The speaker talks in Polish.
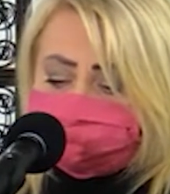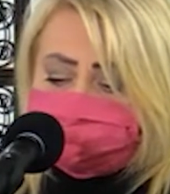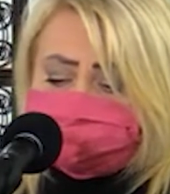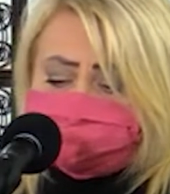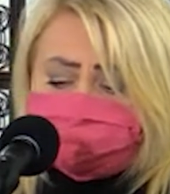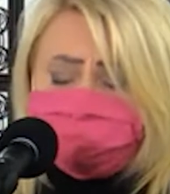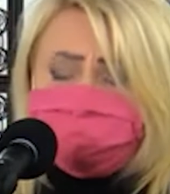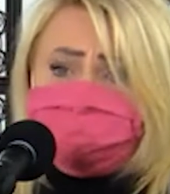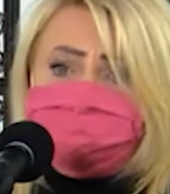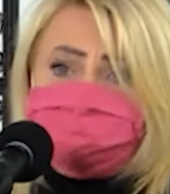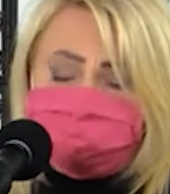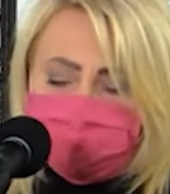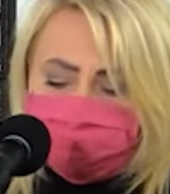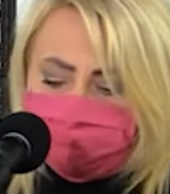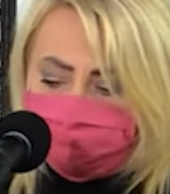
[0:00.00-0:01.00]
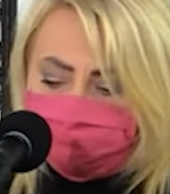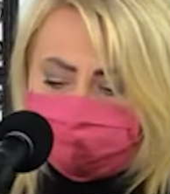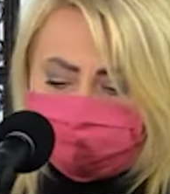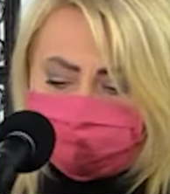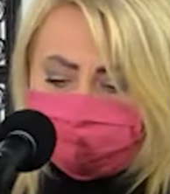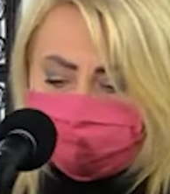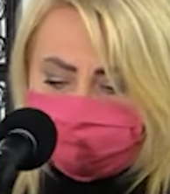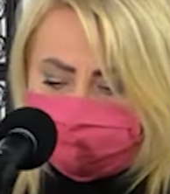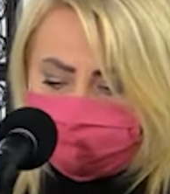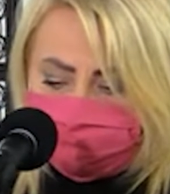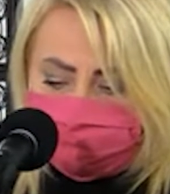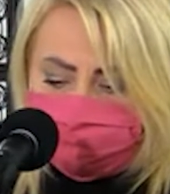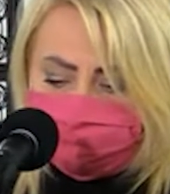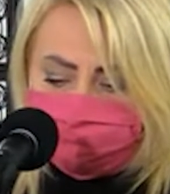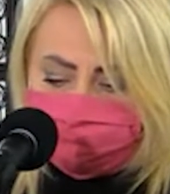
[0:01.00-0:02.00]
do Trybunału Konstytucyjnego,
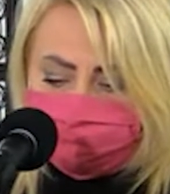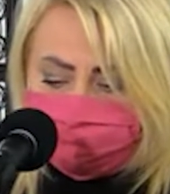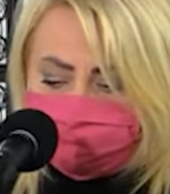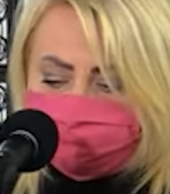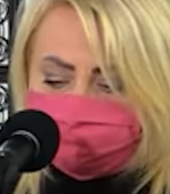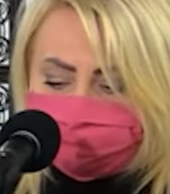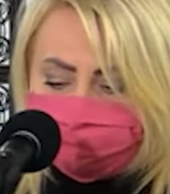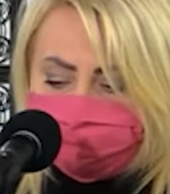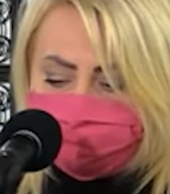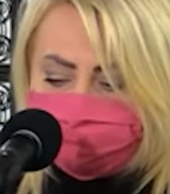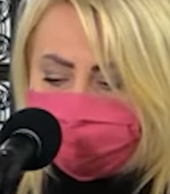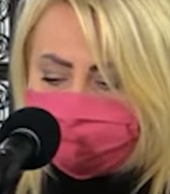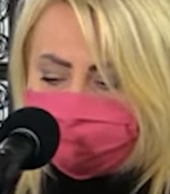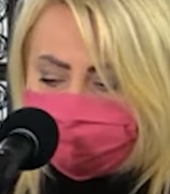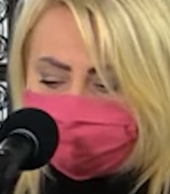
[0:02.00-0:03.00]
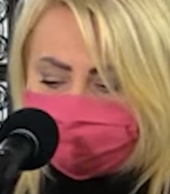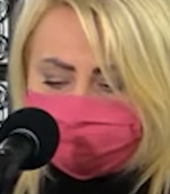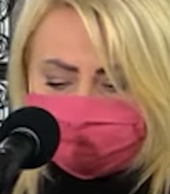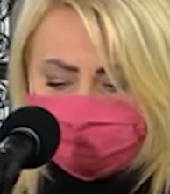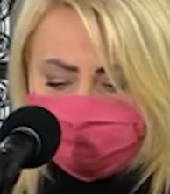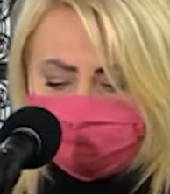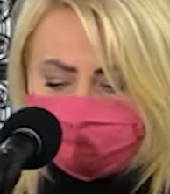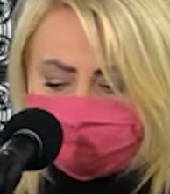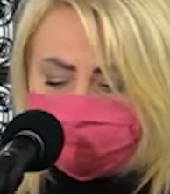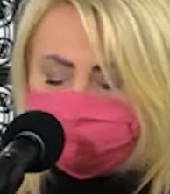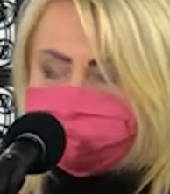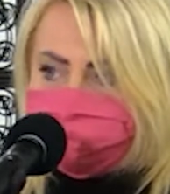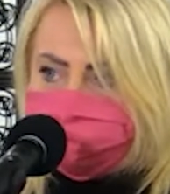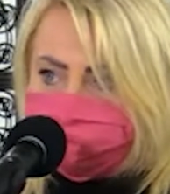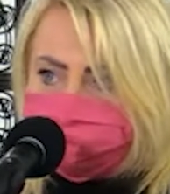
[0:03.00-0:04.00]
który dotyczył opiekunów osób
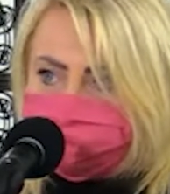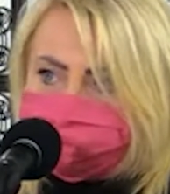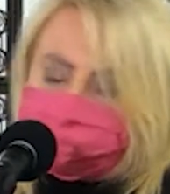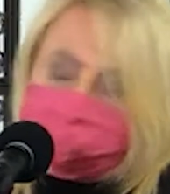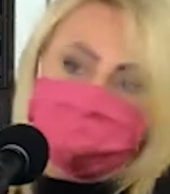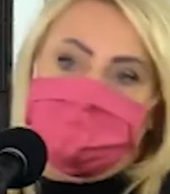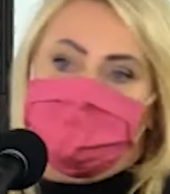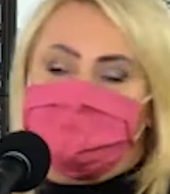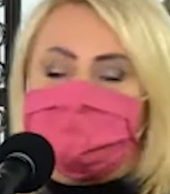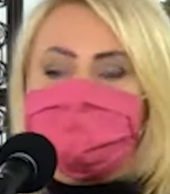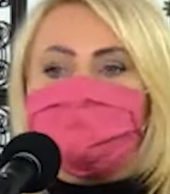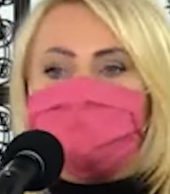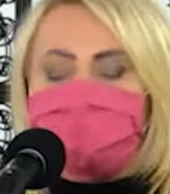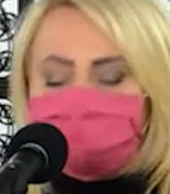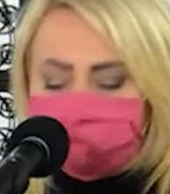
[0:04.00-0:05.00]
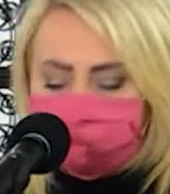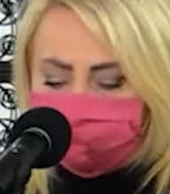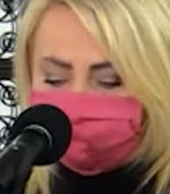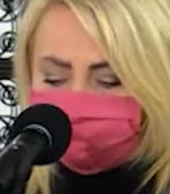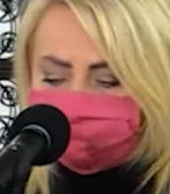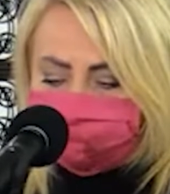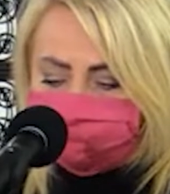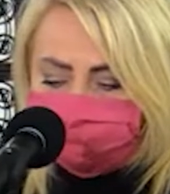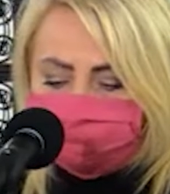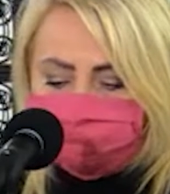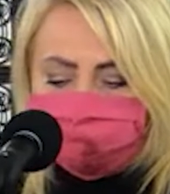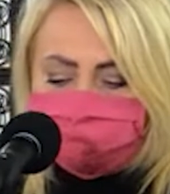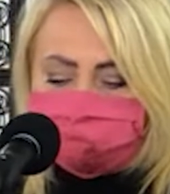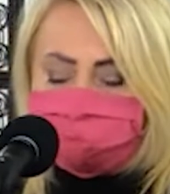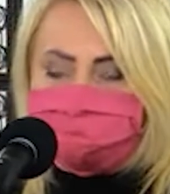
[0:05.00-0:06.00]
dorosłych i miał wyrównywać
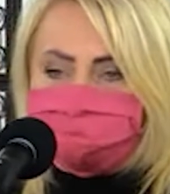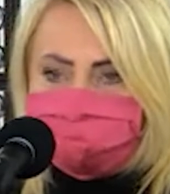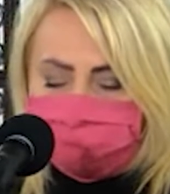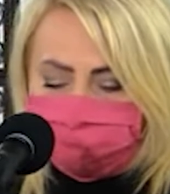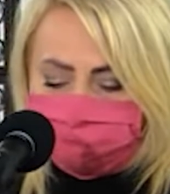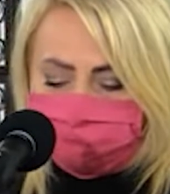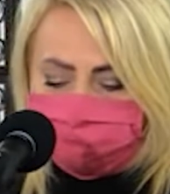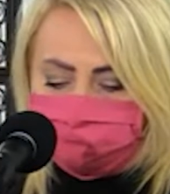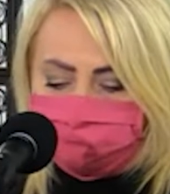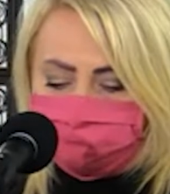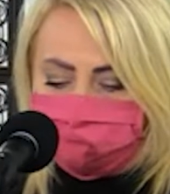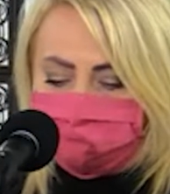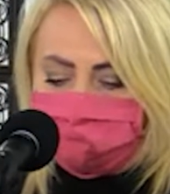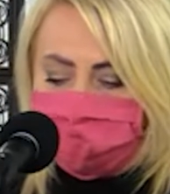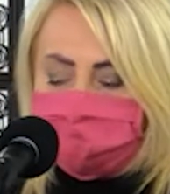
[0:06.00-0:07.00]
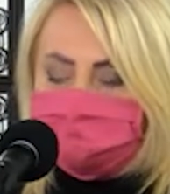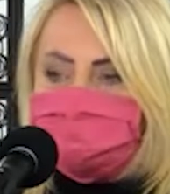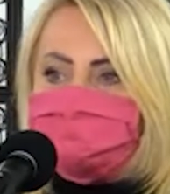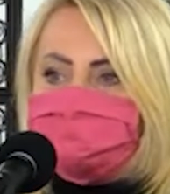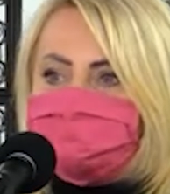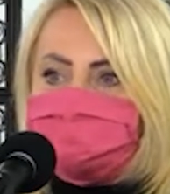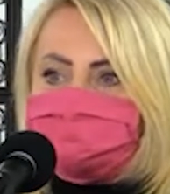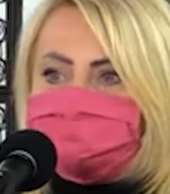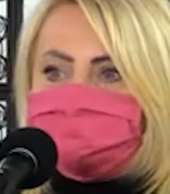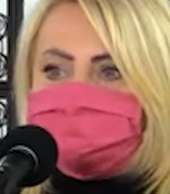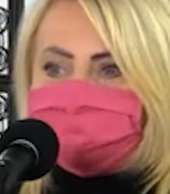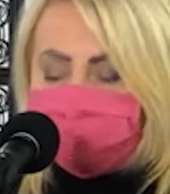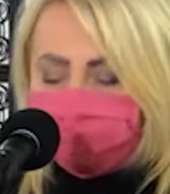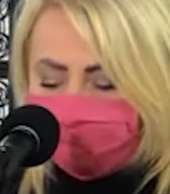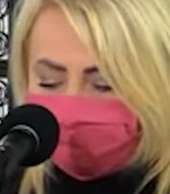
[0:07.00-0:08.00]
świadczenie. Miał
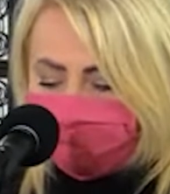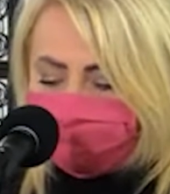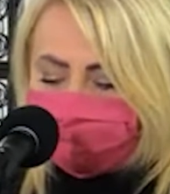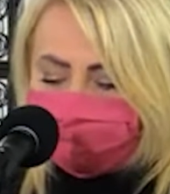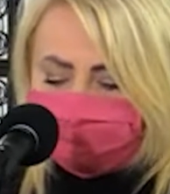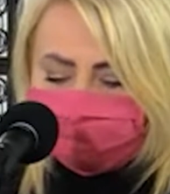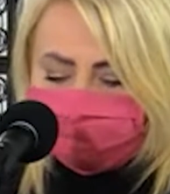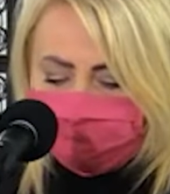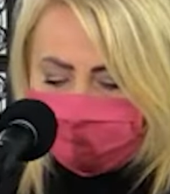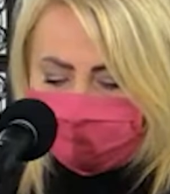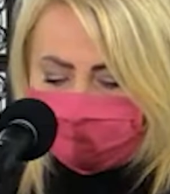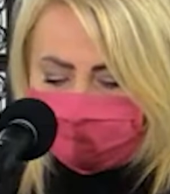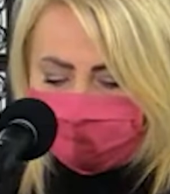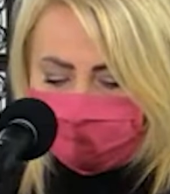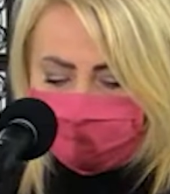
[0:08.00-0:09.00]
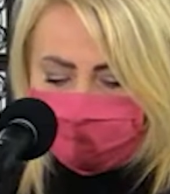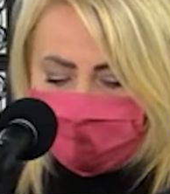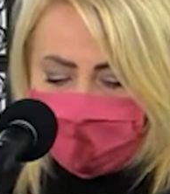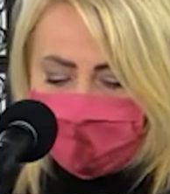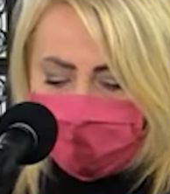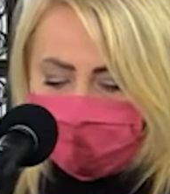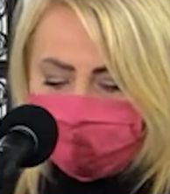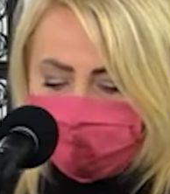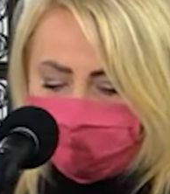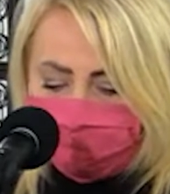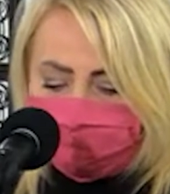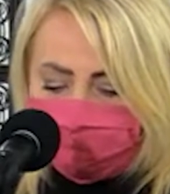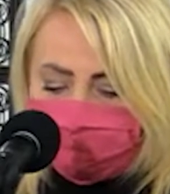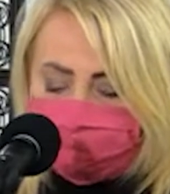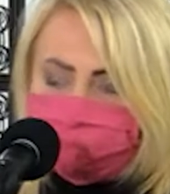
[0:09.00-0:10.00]
zabezpieczyć finansowo osoby,
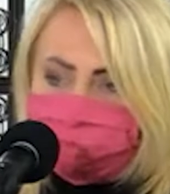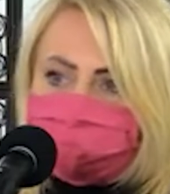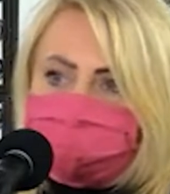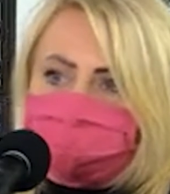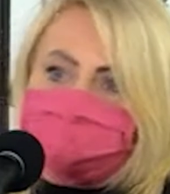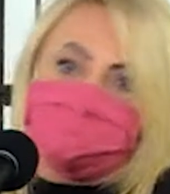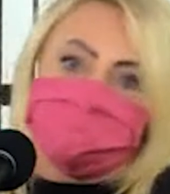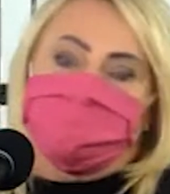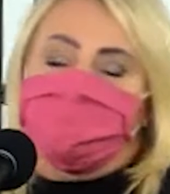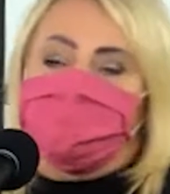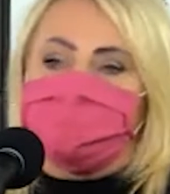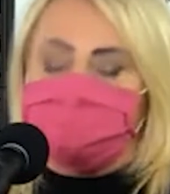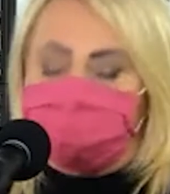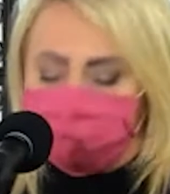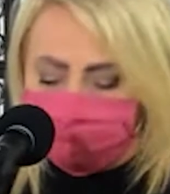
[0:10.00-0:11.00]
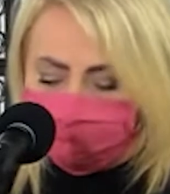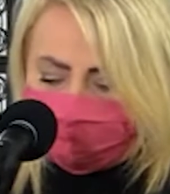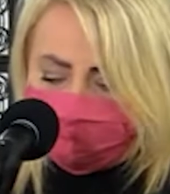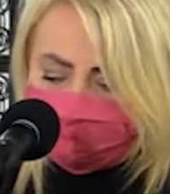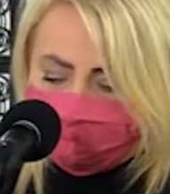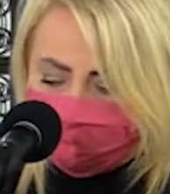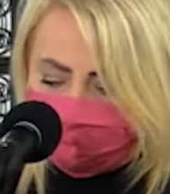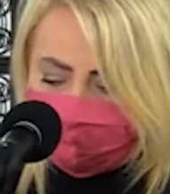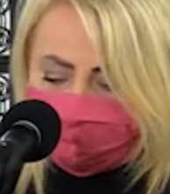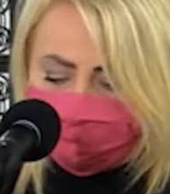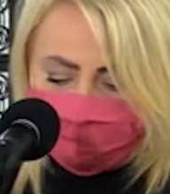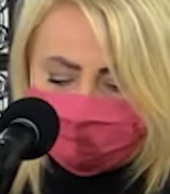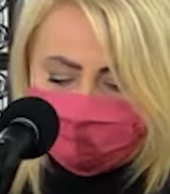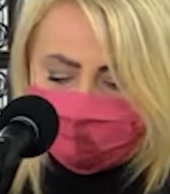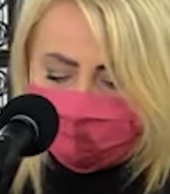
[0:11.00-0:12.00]
które heroicznie
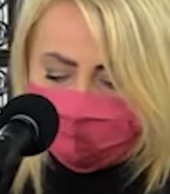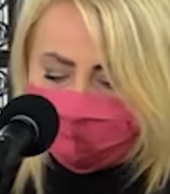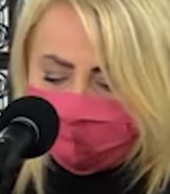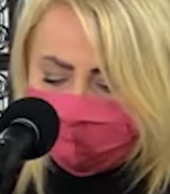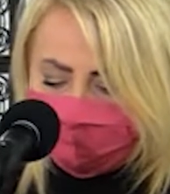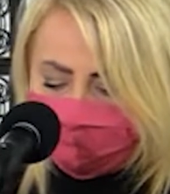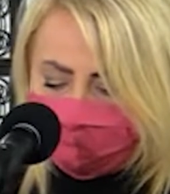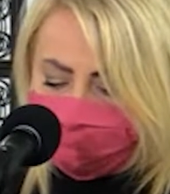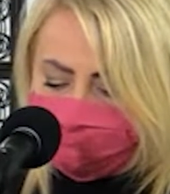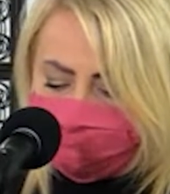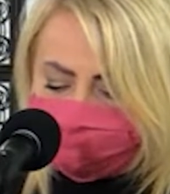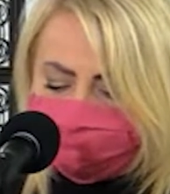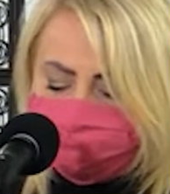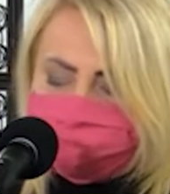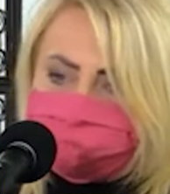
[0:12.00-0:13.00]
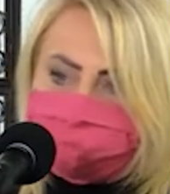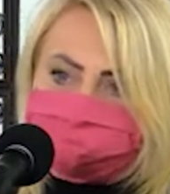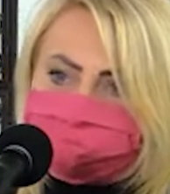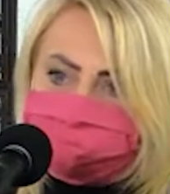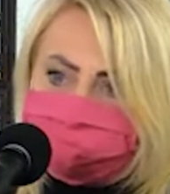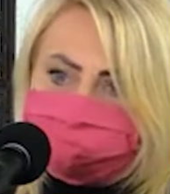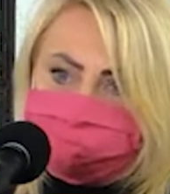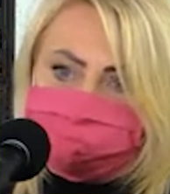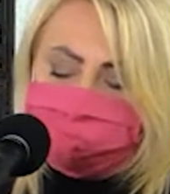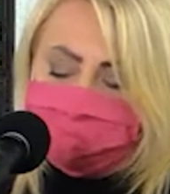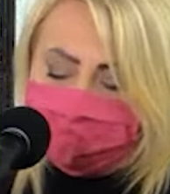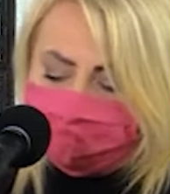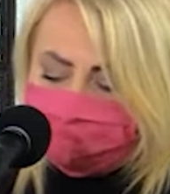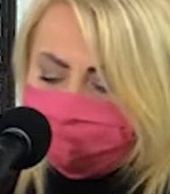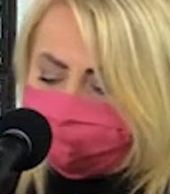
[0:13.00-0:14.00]
opiekują się niepełnosprawnymi
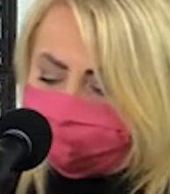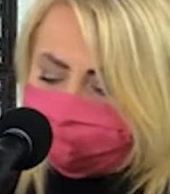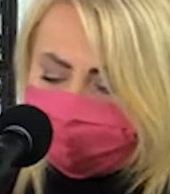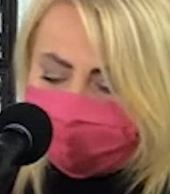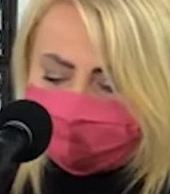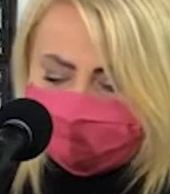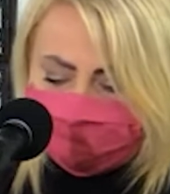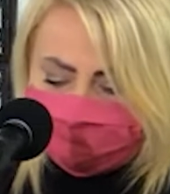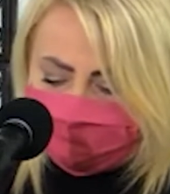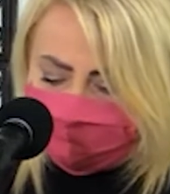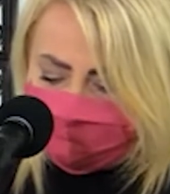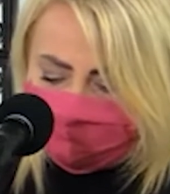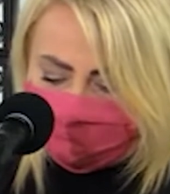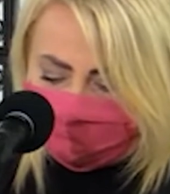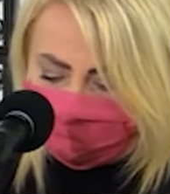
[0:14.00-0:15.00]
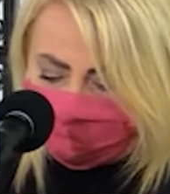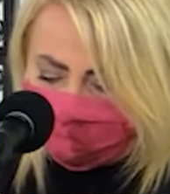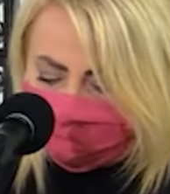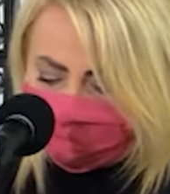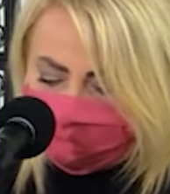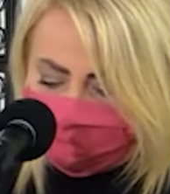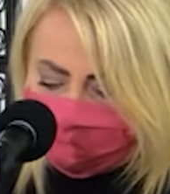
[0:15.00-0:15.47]
członkami swoich rodzin.